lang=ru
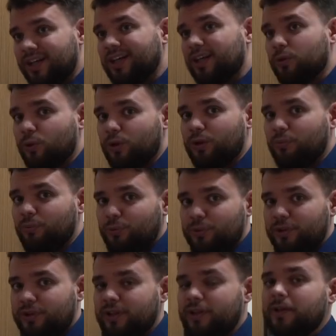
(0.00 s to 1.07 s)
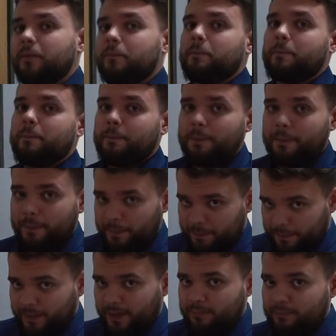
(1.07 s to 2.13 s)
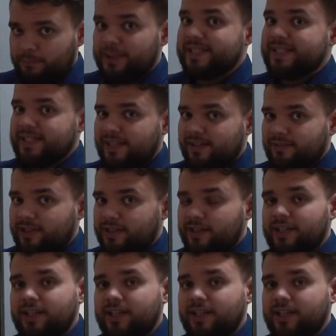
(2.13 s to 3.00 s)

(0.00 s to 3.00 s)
который будет там представлен.